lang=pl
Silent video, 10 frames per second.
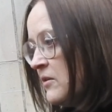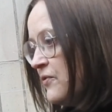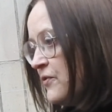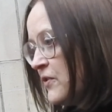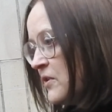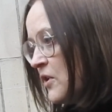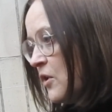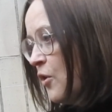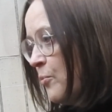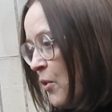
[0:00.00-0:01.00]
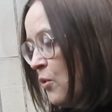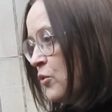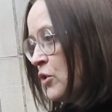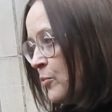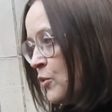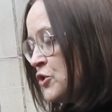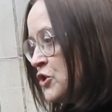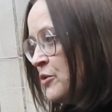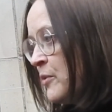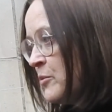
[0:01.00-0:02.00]
w Opolu i na
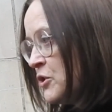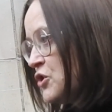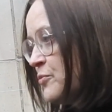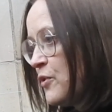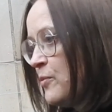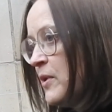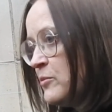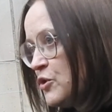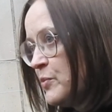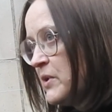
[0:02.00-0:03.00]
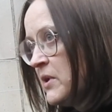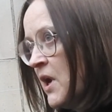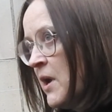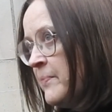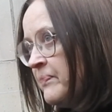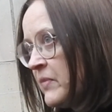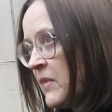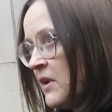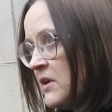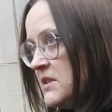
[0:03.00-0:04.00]
Polszczyźnie mamy jeszcze problem, żeby
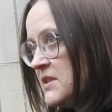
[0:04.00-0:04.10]
Mm,